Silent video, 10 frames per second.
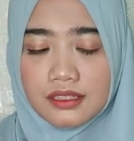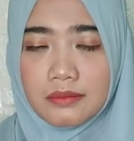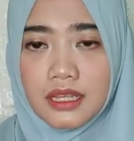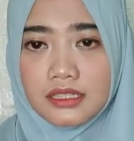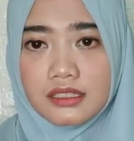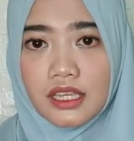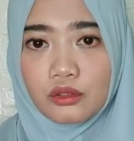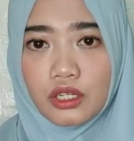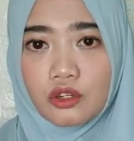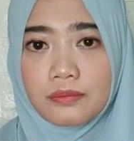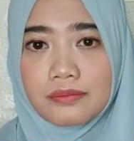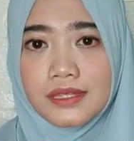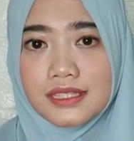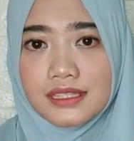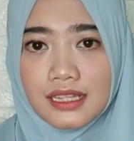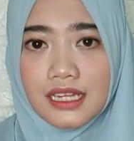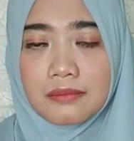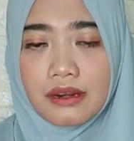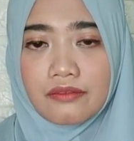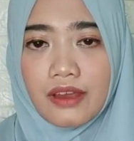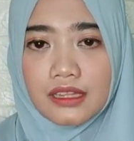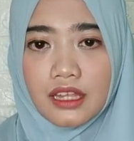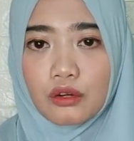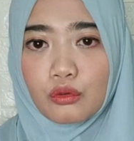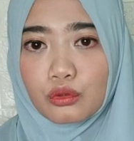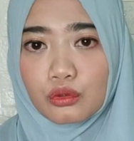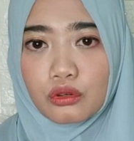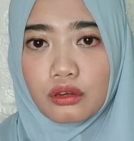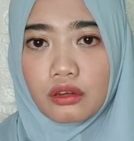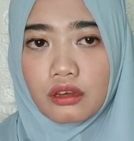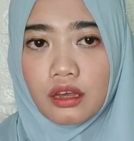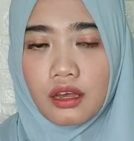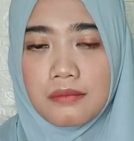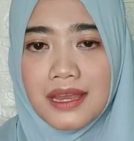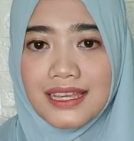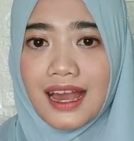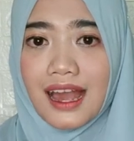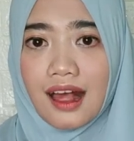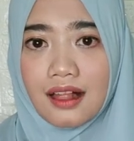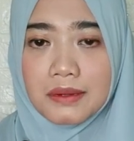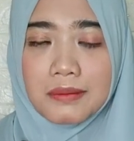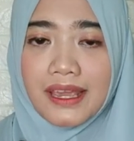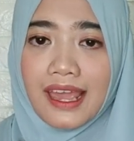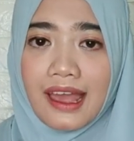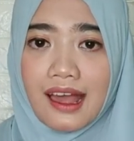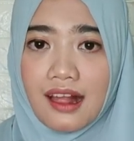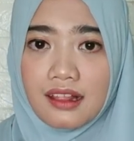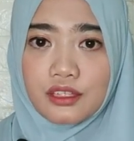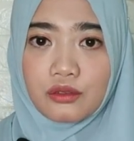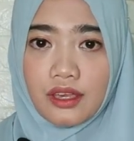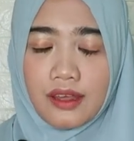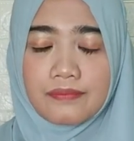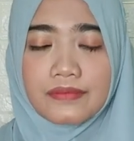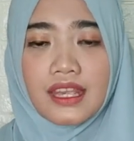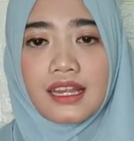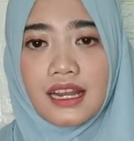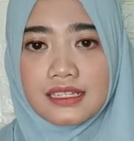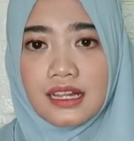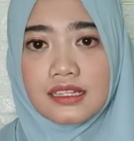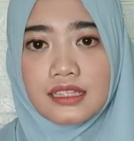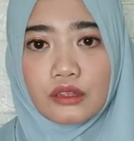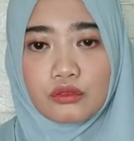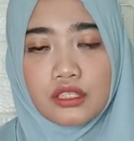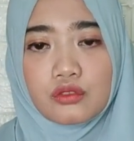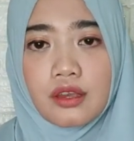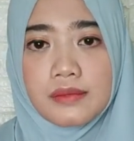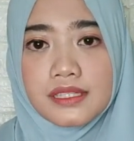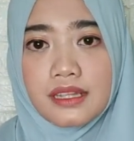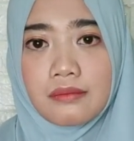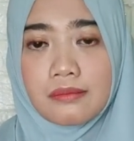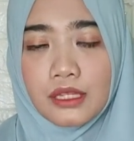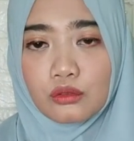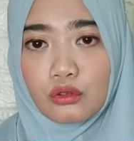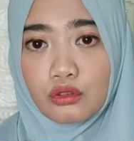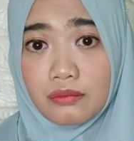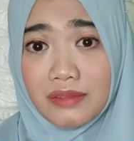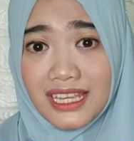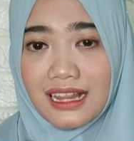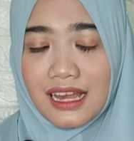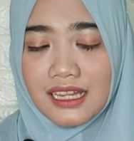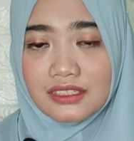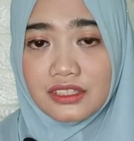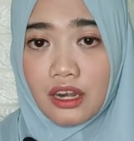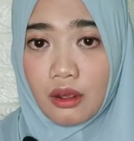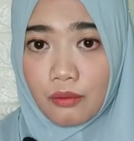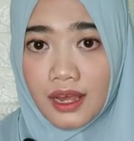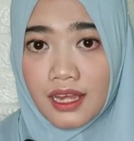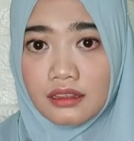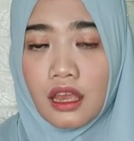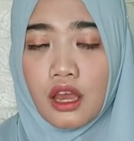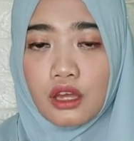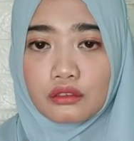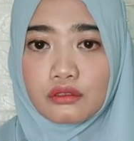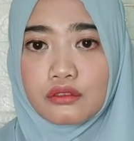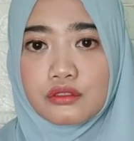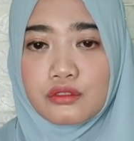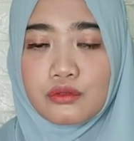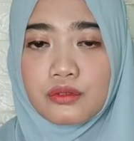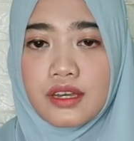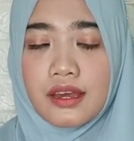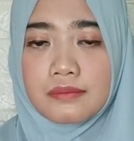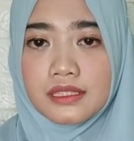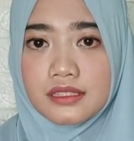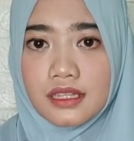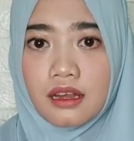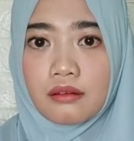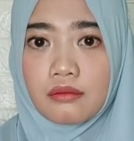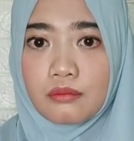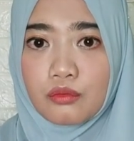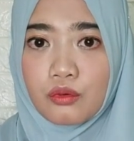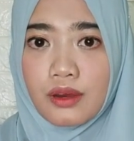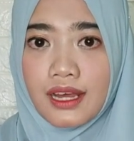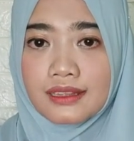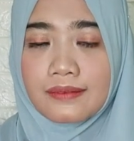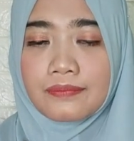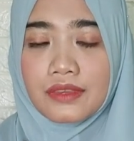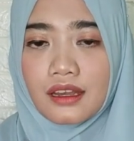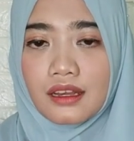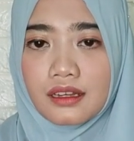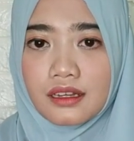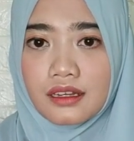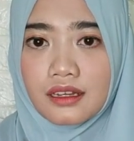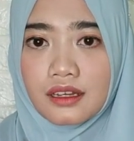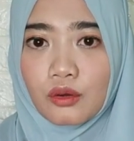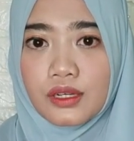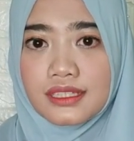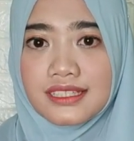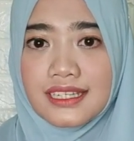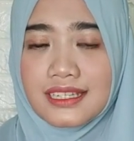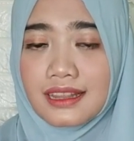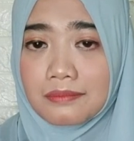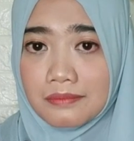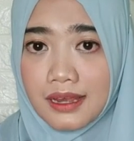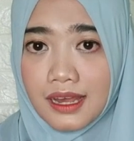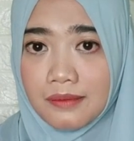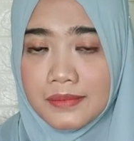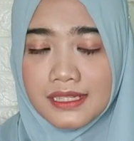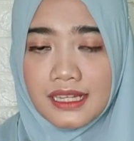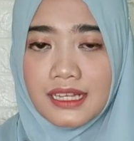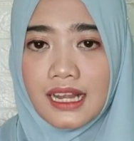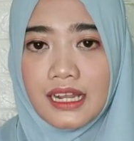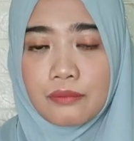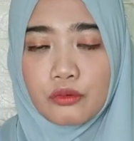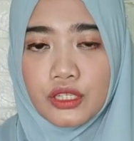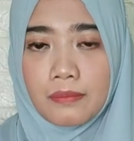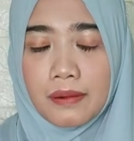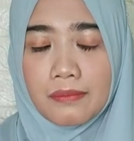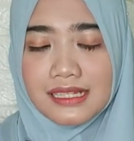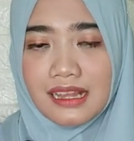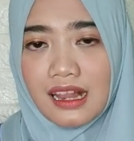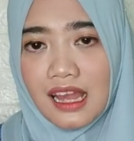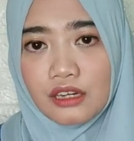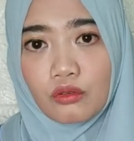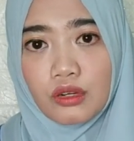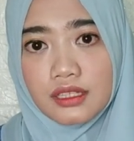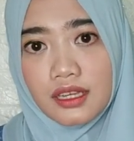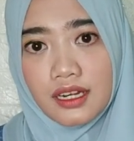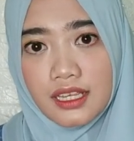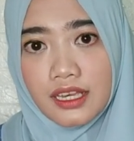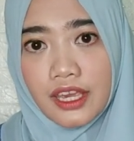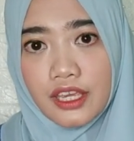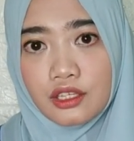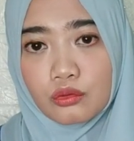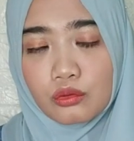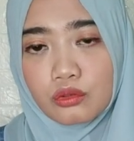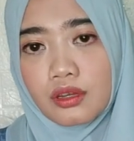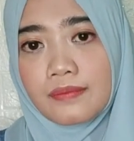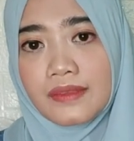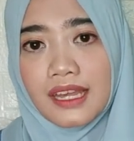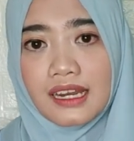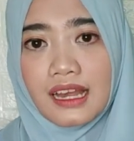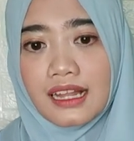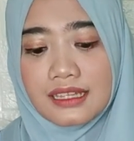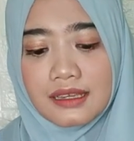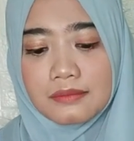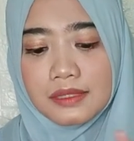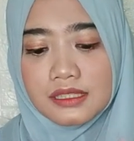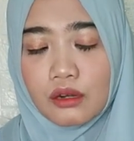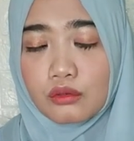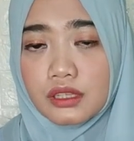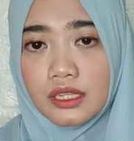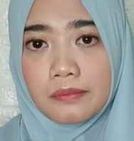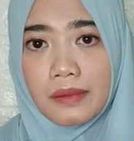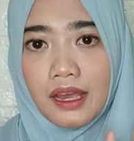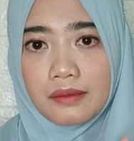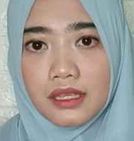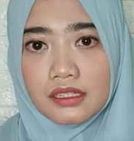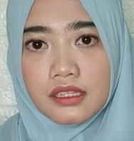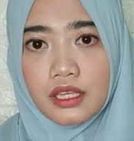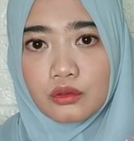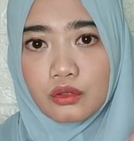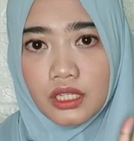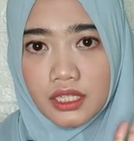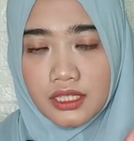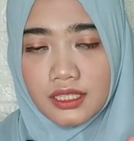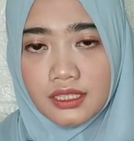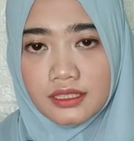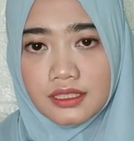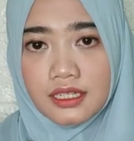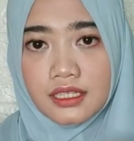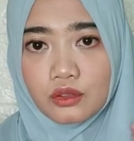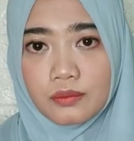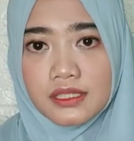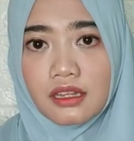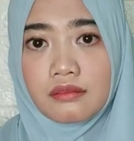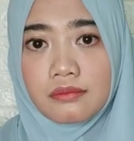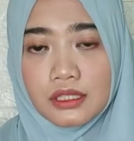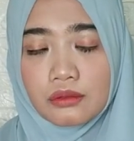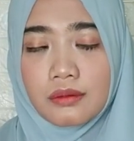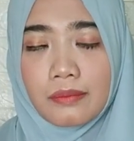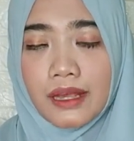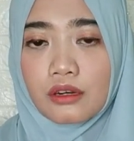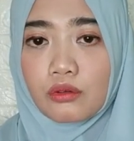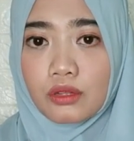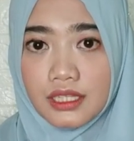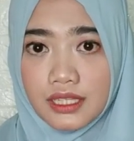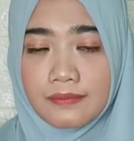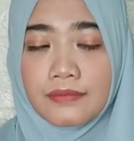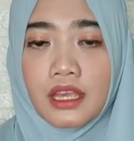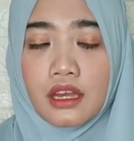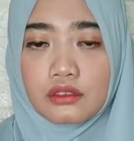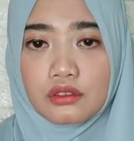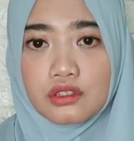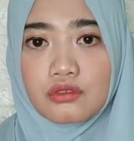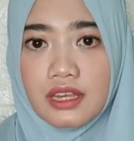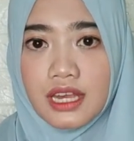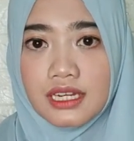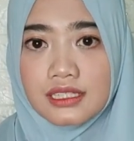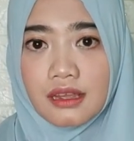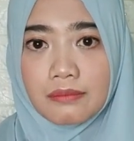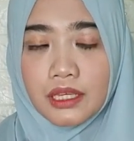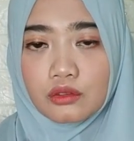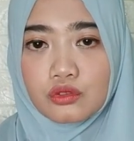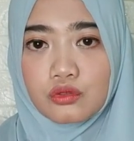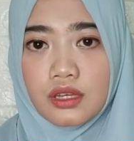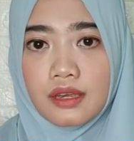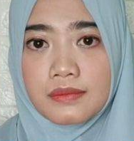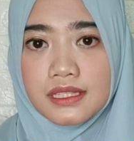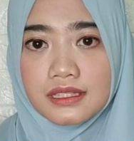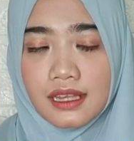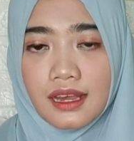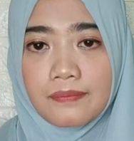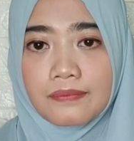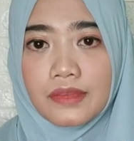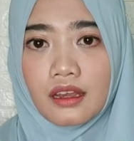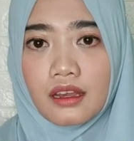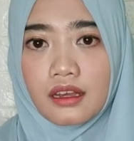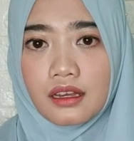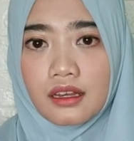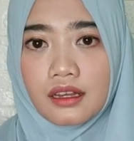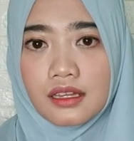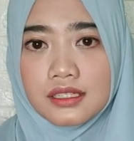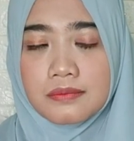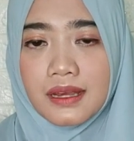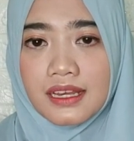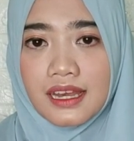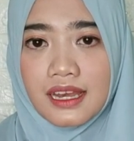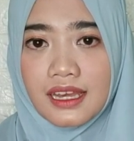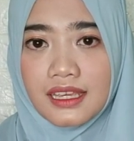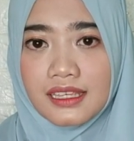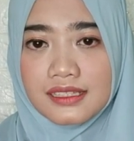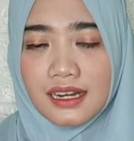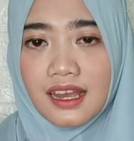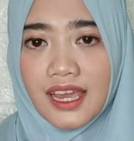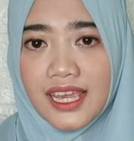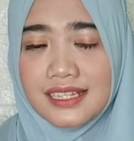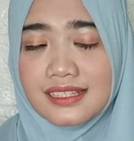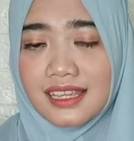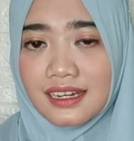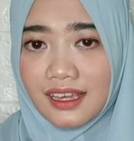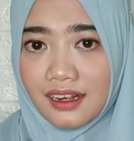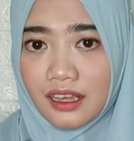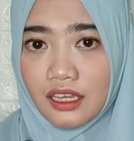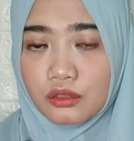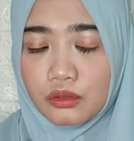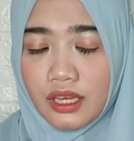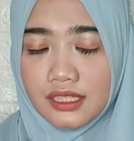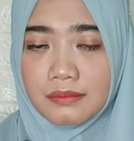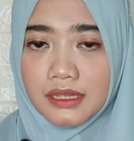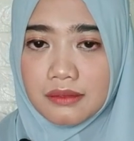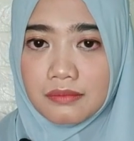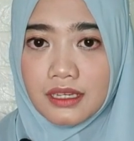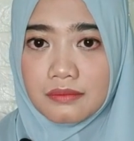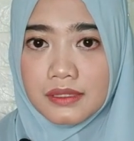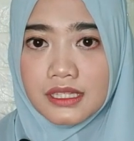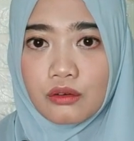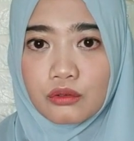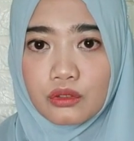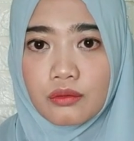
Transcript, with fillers: si minyak zaitun ini bisa dimanfaatkan untuk e, banyak hal, berbagai hal gitu ya. Nah, salah satunya juga bisa membantu untuk menghilangkan jerawat, terus juga bisa membuat e, kulit jadi lembab. Misalnya kalian punya permasalahan kulit kering kayak gitu, nah kalian bisa rutin pakai minyak zaitun ini. Jadi itu bisa membantu melembabkan kulit. Terus juga di samping itu juga bisa Eh, sebagai serangkaian skincare kayak gitu ya teman-teman bisa untuk